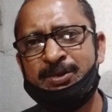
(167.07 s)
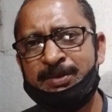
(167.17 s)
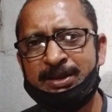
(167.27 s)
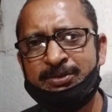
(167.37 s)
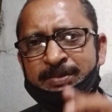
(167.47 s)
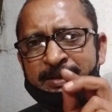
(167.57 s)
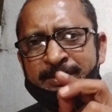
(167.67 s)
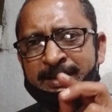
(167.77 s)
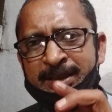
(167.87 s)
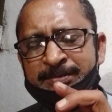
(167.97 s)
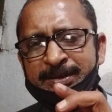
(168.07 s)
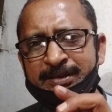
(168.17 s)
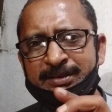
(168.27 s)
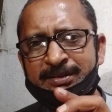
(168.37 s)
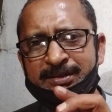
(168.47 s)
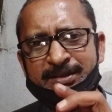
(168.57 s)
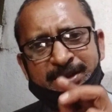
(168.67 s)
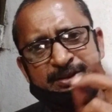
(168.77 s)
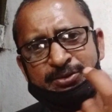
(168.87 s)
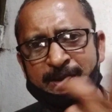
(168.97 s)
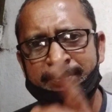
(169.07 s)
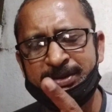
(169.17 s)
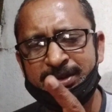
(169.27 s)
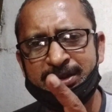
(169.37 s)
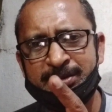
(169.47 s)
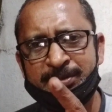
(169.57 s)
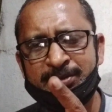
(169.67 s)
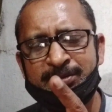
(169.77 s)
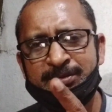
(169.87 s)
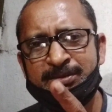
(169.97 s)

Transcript: তোমরা একটু ভেবে দেখবে দিয়ে সয়াবিন দিতে পারো